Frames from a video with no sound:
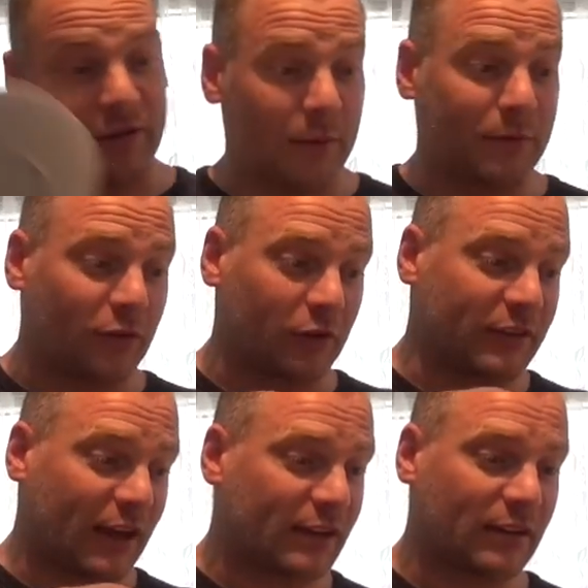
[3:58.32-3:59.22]
Ich gebe jetzt noch einen
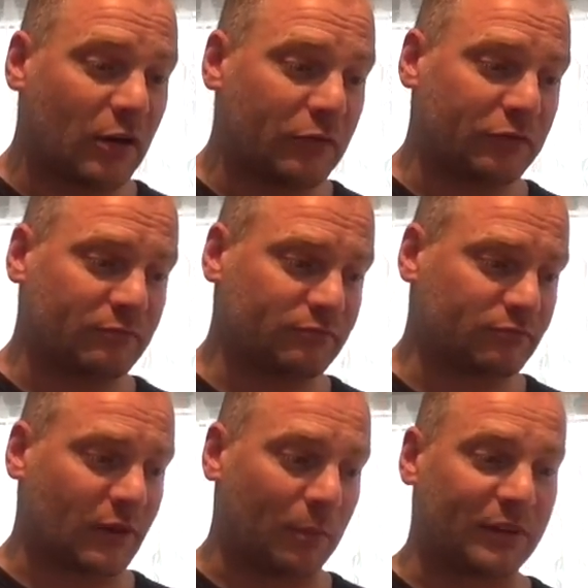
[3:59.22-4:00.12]
Deckel drauf,
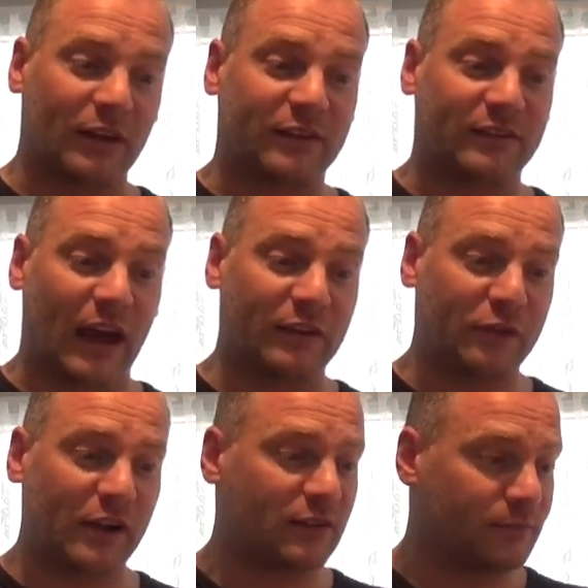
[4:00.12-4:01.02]
damit da nichts
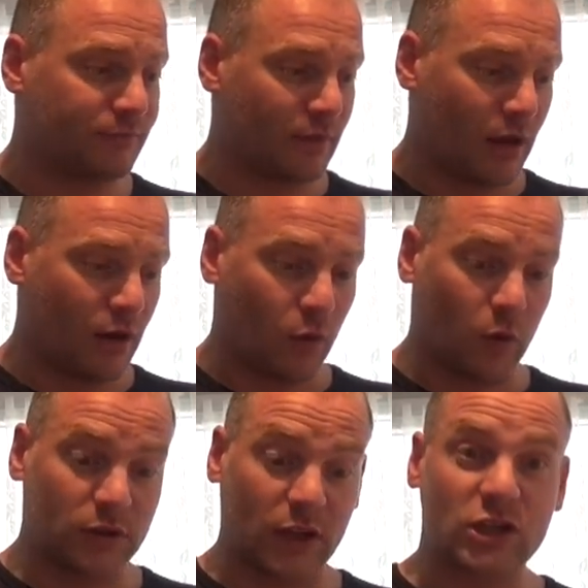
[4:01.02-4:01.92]
reinfällt.
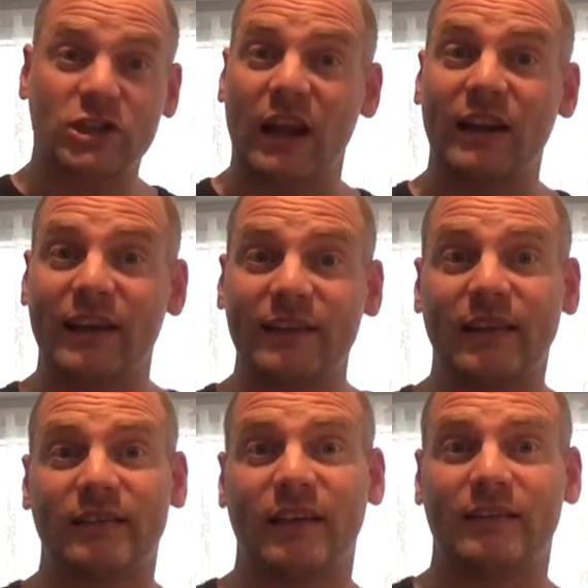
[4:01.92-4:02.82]
Und dann stelle ich
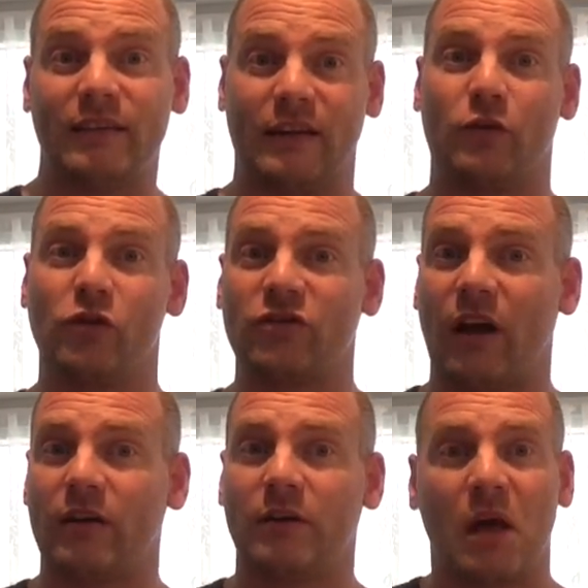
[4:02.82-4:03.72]
das jetzt in den
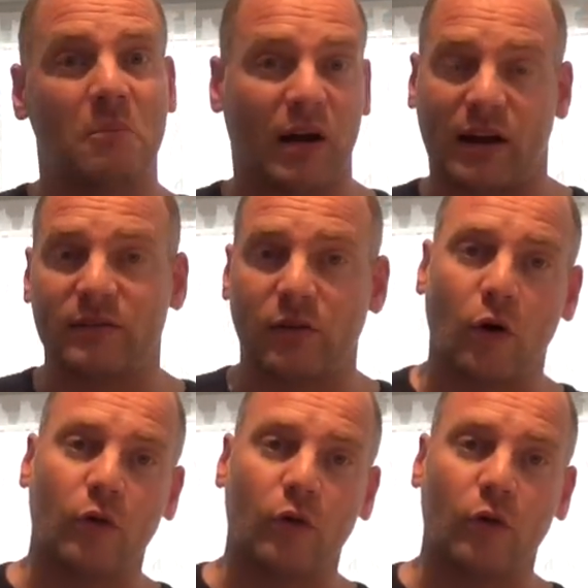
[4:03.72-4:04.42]
Kühlschrank. Man kann es auch